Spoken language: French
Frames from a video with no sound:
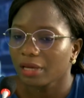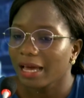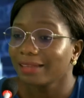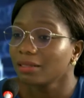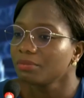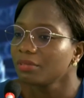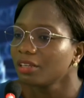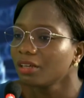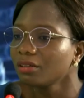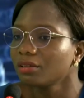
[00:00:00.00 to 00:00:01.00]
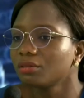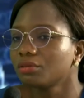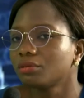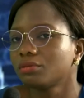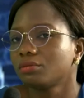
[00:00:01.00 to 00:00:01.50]
Anémie,
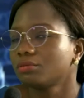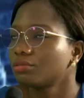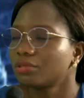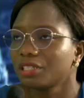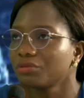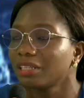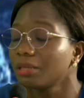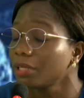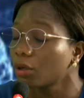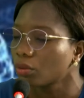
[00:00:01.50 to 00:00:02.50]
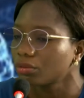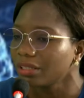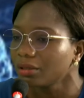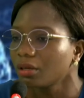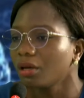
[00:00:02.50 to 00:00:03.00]
c'est une anémie
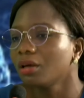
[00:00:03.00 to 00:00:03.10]
chronique.